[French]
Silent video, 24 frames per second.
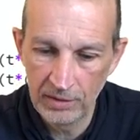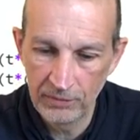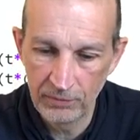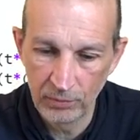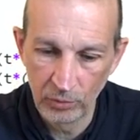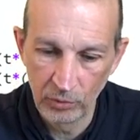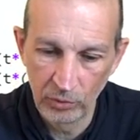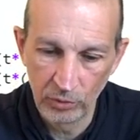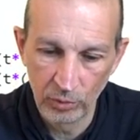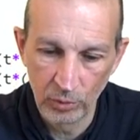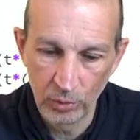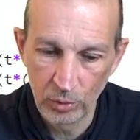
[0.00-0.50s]

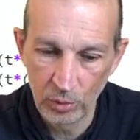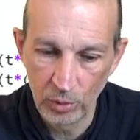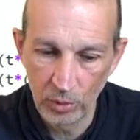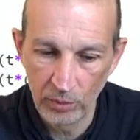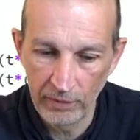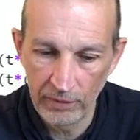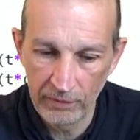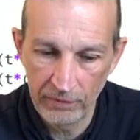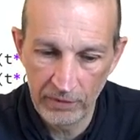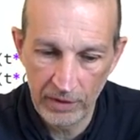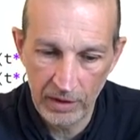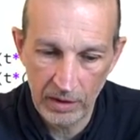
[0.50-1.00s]
fonctions qu'on
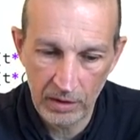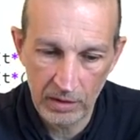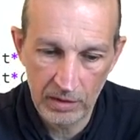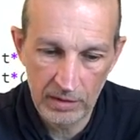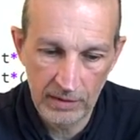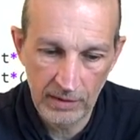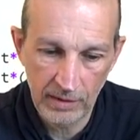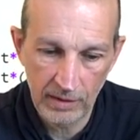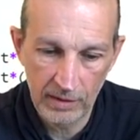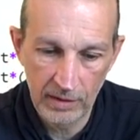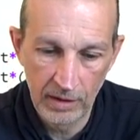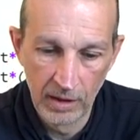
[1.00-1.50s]
va faire
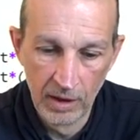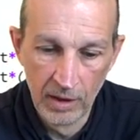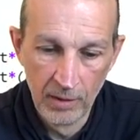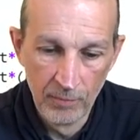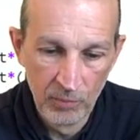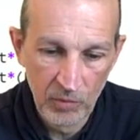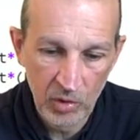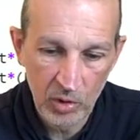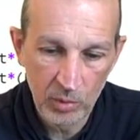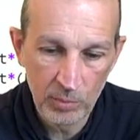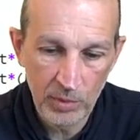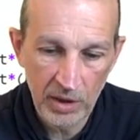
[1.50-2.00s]
itérer
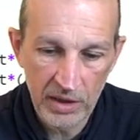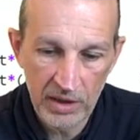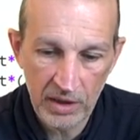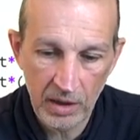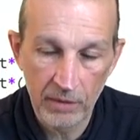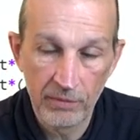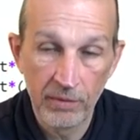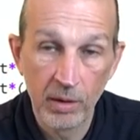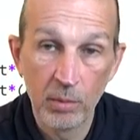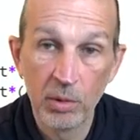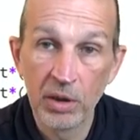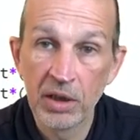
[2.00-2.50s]
de manière à
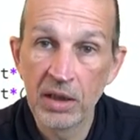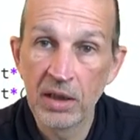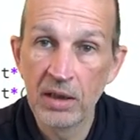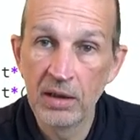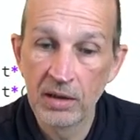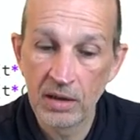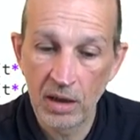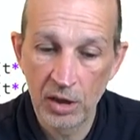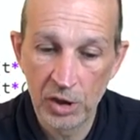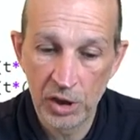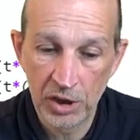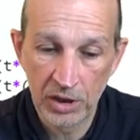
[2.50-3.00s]
fabriquer une
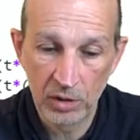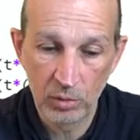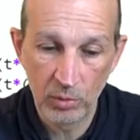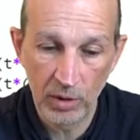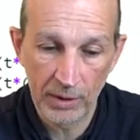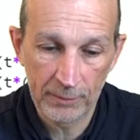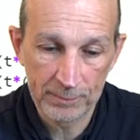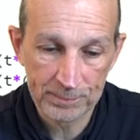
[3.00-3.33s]
trajectoire.